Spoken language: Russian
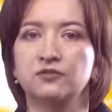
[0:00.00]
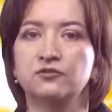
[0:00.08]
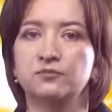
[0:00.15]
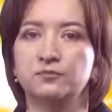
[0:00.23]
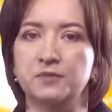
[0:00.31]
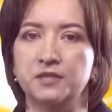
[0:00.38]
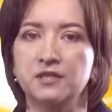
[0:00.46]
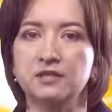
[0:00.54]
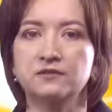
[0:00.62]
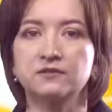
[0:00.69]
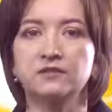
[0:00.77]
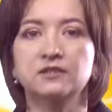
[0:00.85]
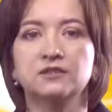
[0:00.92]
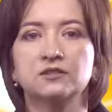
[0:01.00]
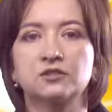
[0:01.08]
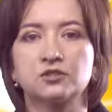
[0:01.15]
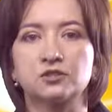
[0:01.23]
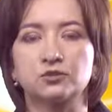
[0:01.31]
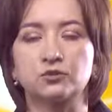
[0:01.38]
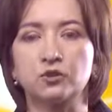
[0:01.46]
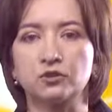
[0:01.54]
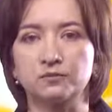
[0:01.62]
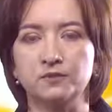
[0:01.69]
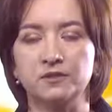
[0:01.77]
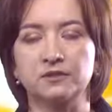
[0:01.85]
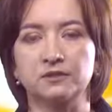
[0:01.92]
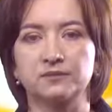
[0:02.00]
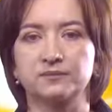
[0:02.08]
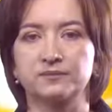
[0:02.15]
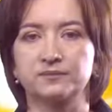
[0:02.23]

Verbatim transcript: в первый столбик.